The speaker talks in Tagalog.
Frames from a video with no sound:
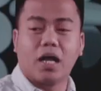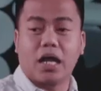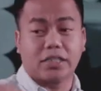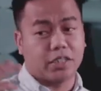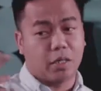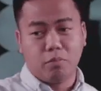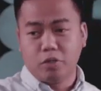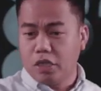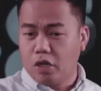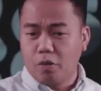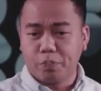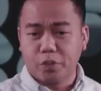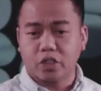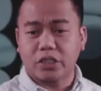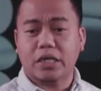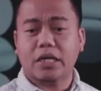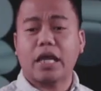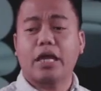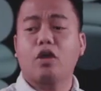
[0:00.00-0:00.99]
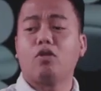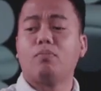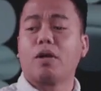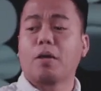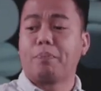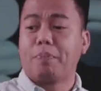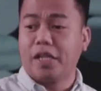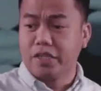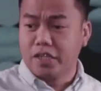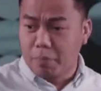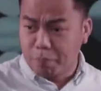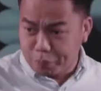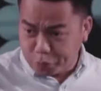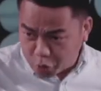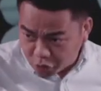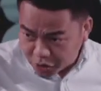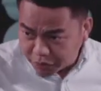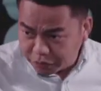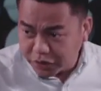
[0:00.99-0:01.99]
ko mag-assemble ng computer, kaya ko mag-build ng
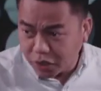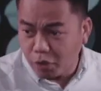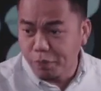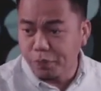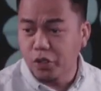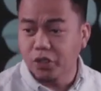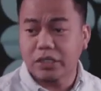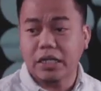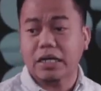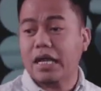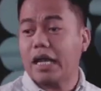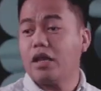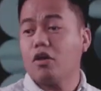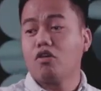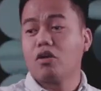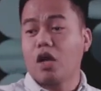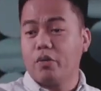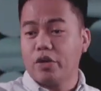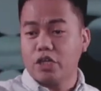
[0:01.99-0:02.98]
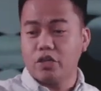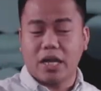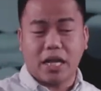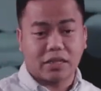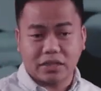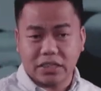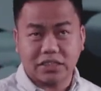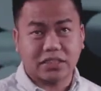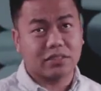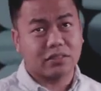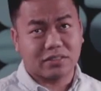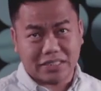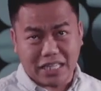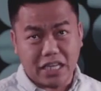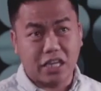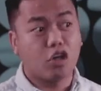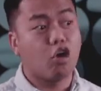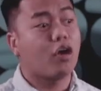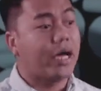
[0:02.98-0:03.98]
program sa computer, kaya kong gawin yun. At least,
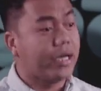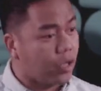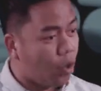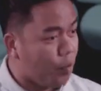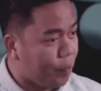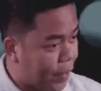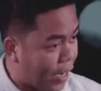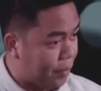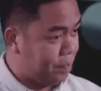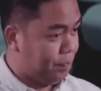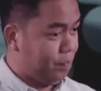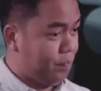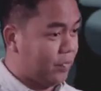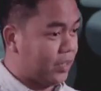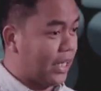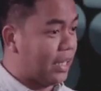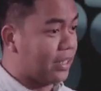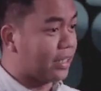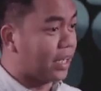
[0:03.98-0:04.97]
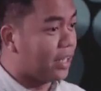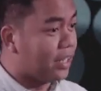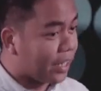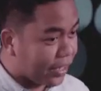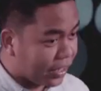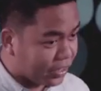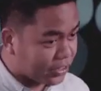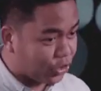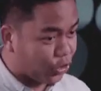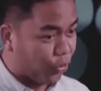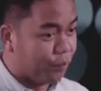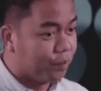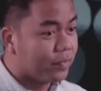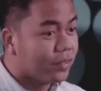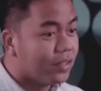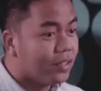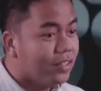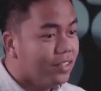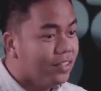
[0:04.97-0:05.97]
tingin ko kaya ko pa. Tagal-tagal na rin kasi yun.
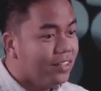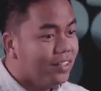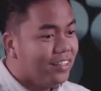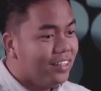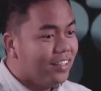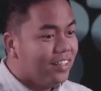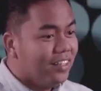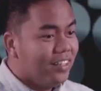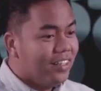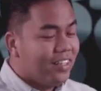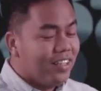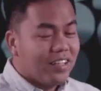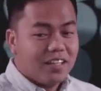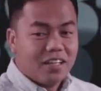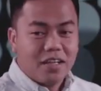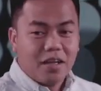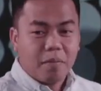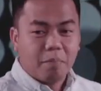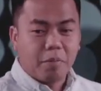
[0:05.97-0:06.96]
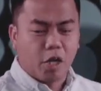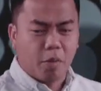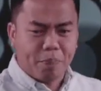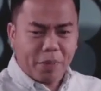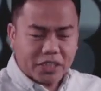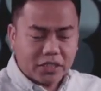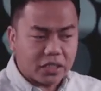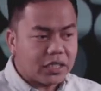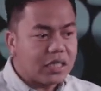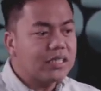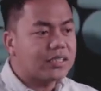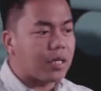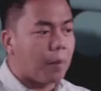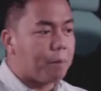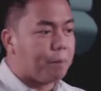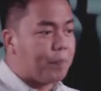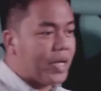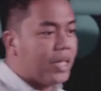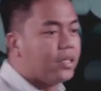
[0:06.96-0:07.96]
Pero pagdating sa
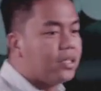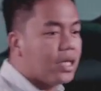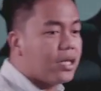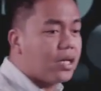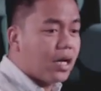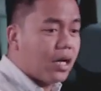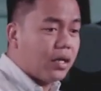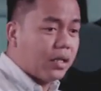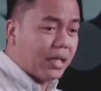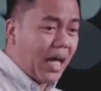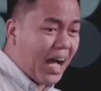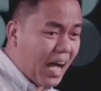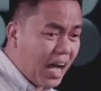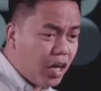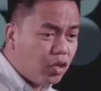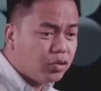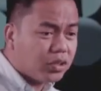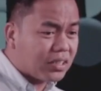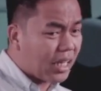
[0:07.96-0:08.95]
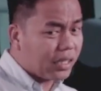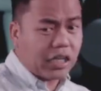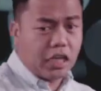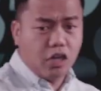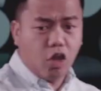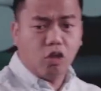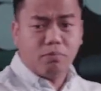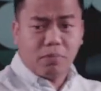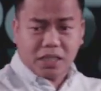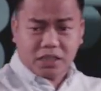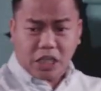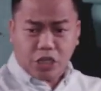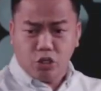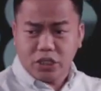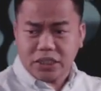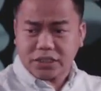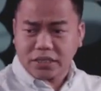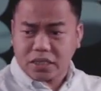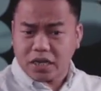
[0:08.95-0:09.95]
building a house, let alone
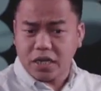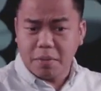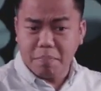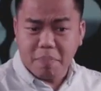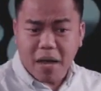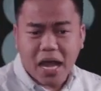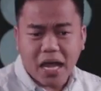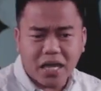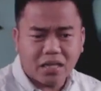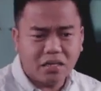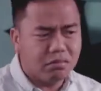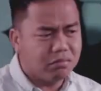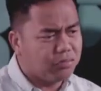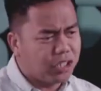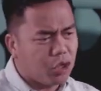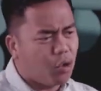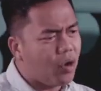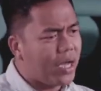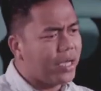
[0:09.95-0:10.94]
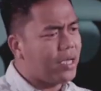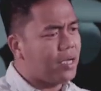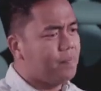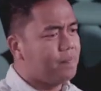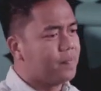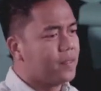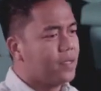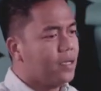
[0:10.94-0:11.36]
magtayo ng sariling bahay, di ko kaya.